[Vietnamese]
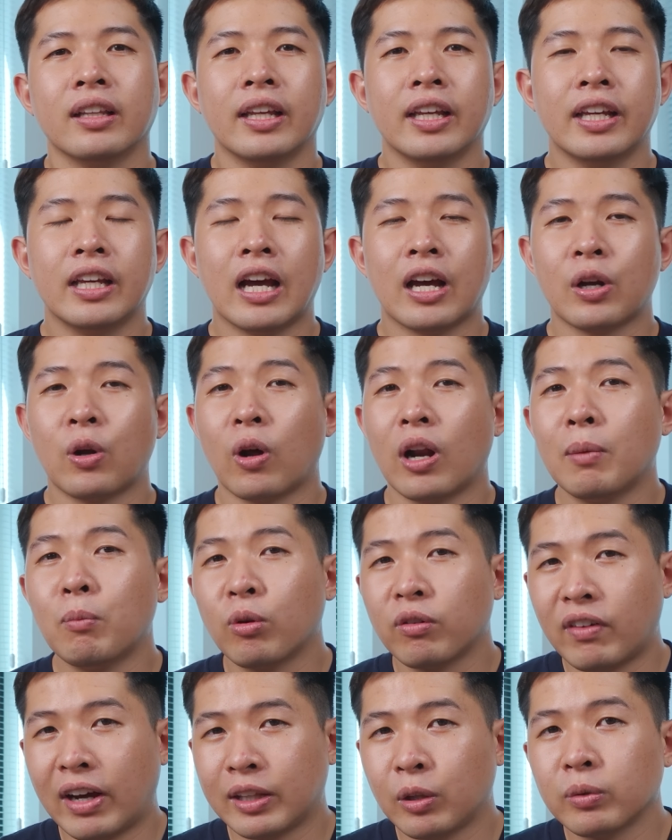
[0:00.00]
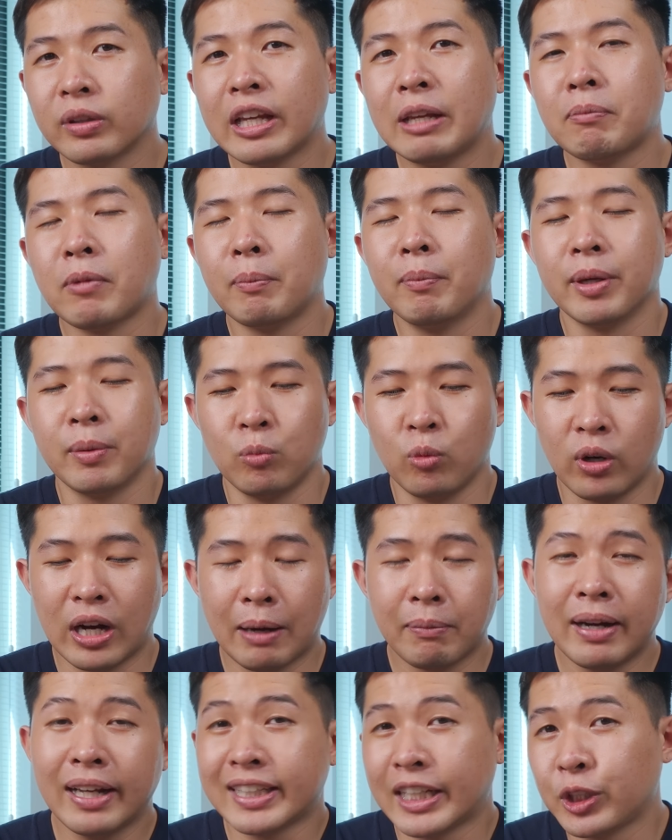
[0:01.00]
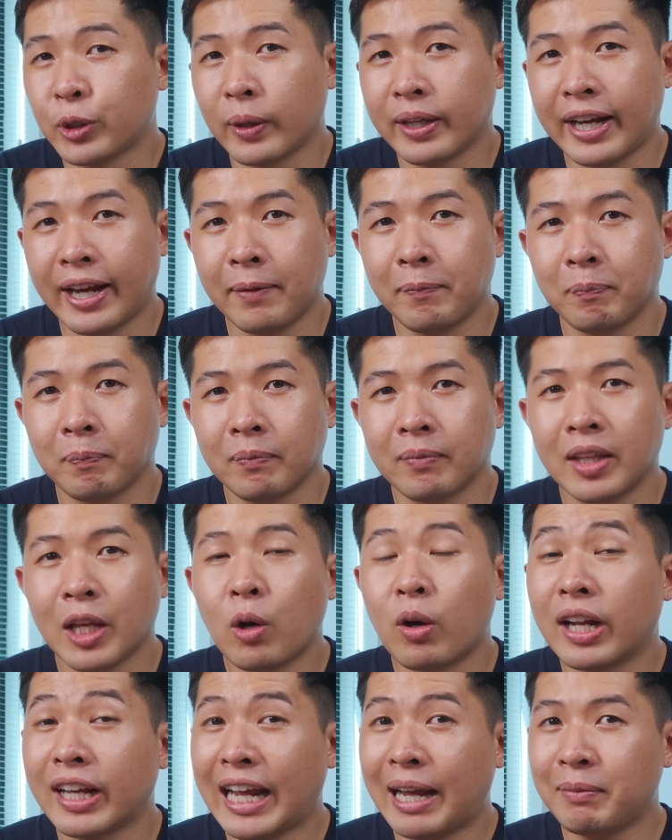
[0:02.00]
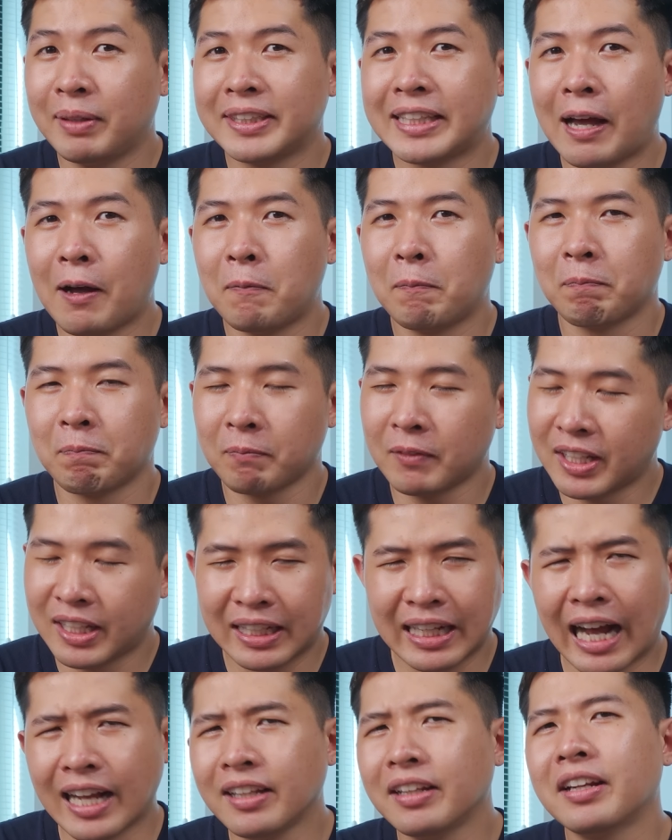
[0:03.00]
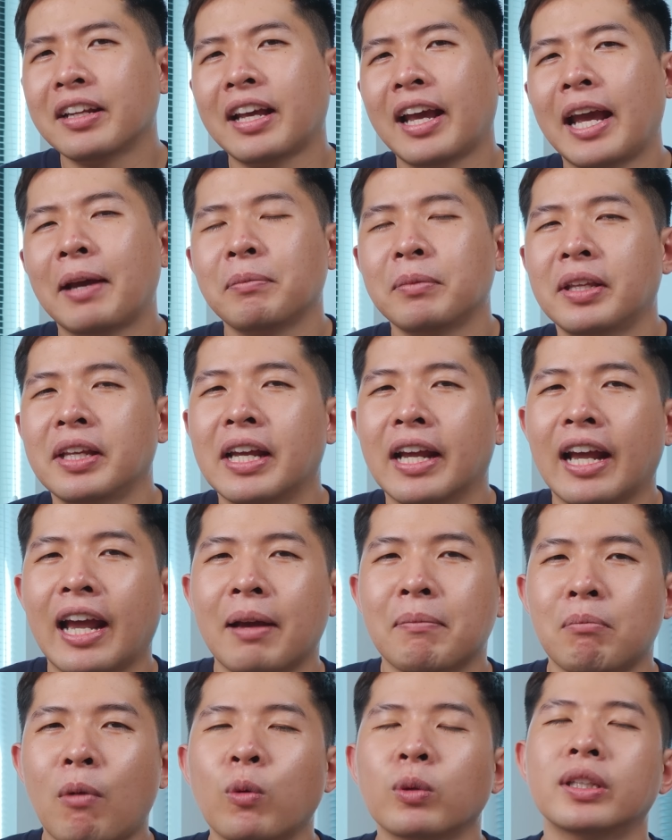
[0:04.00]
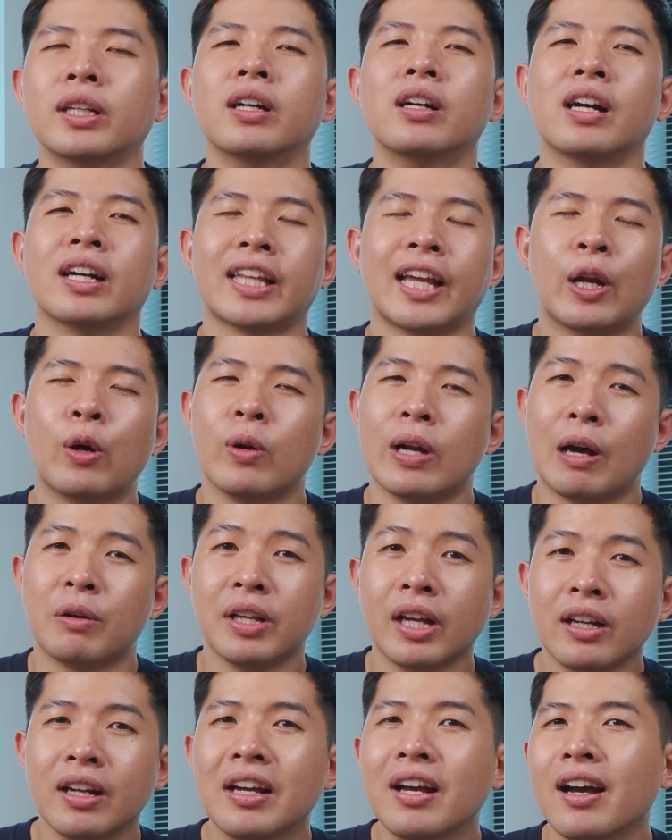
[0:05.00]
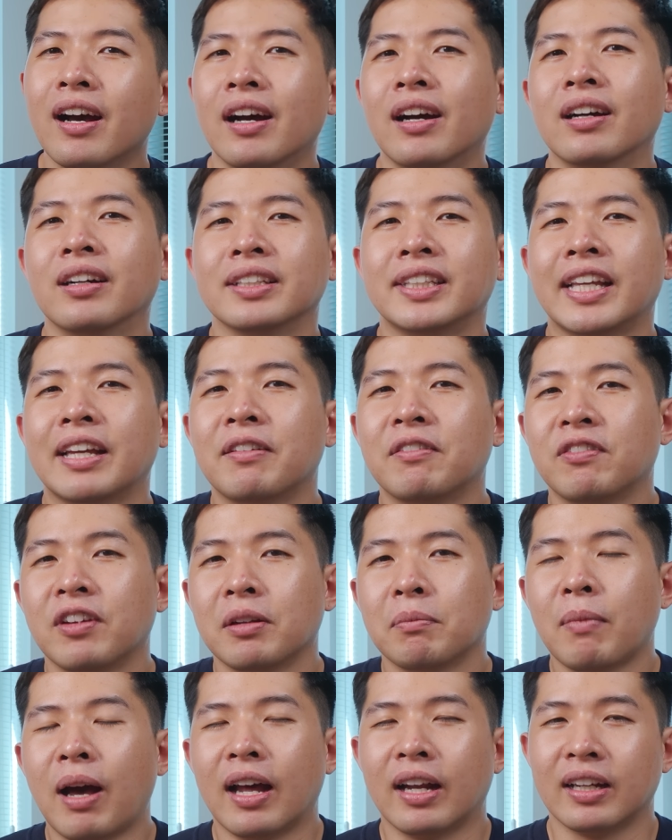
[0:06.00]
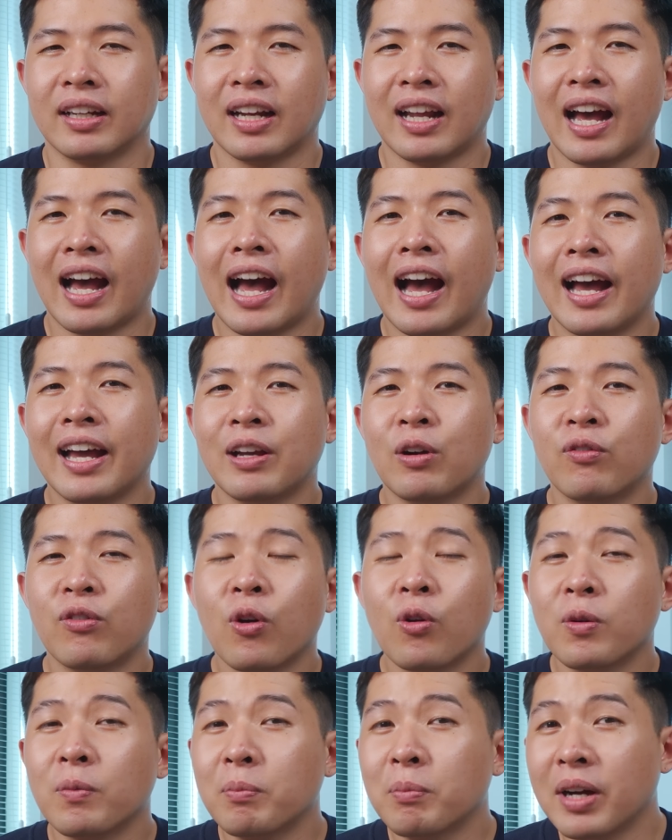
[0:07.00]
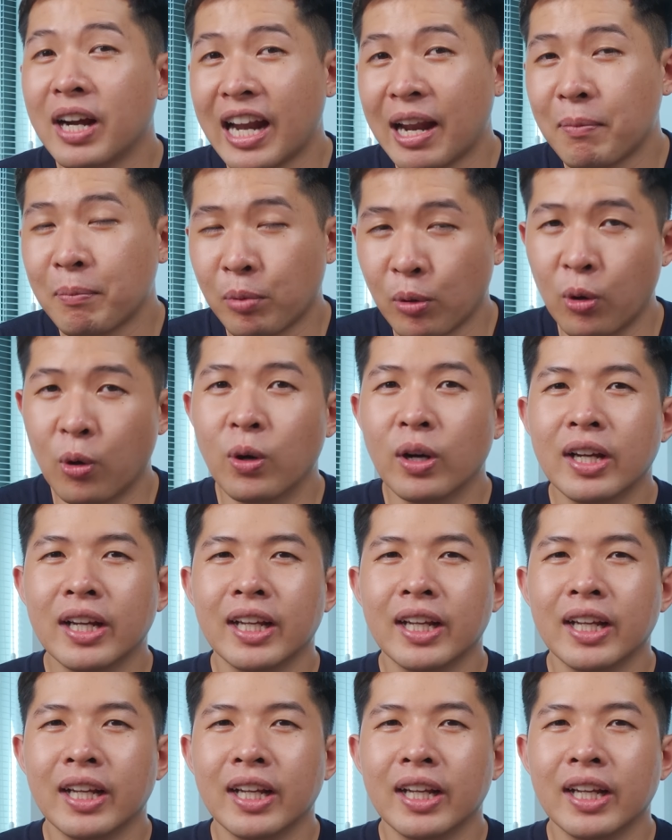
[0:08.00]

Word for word: thì đó là một vài thông tin mà mình muốn update dành cho anh em. Thế còn anh em thì sao? Cá nhân anh em thì anh em mong chờ cái thay đổi nào nhất ở trên phiên bản iPhone 15 Pro